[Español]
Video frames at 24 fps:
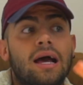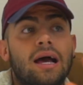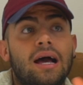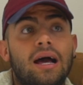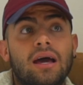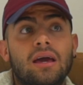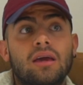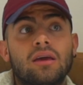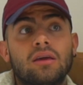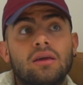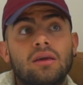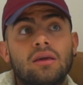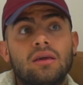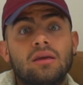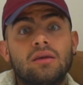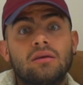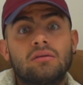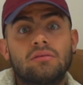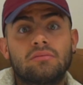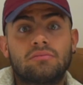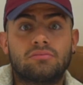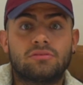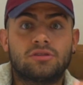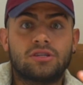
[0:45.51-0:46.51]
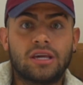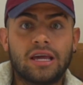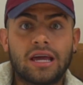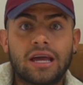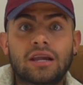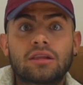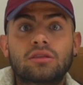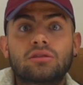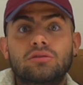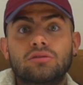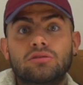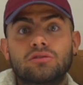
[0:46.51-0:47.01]
hay
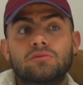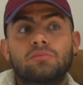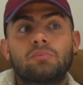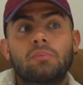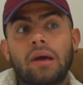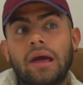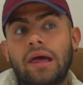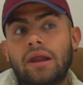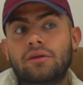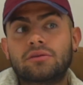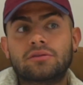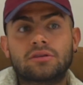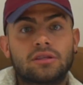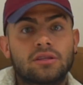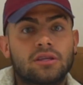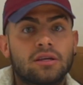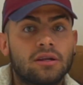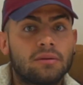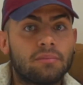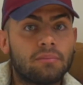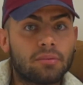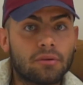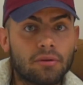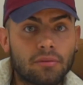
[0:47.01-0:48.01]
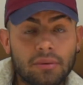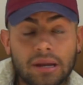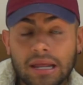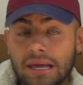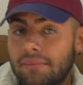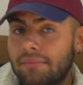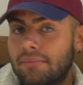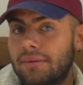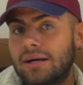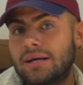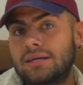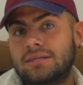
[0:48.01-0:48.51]
ciertos perros que tienen
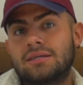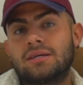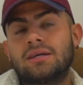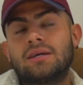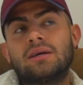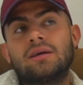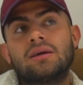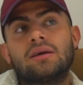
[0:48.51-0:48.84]
problemas